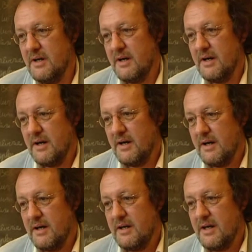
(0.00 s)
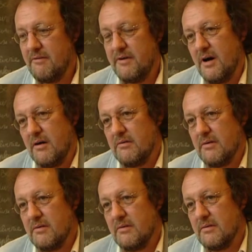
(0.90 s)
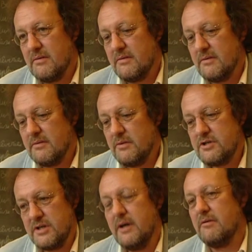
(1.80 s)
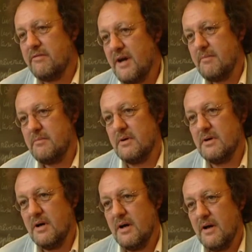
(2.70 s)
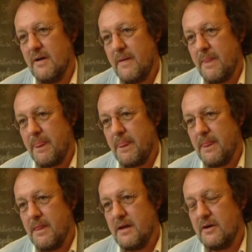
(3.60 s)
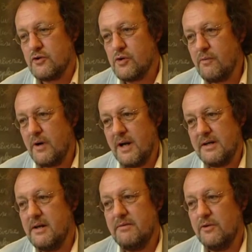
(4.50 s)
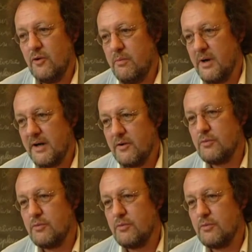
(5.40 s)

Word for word: seine Augen aber leuchten wie Flammen. Er ist ein Original. Er hat eine Seele.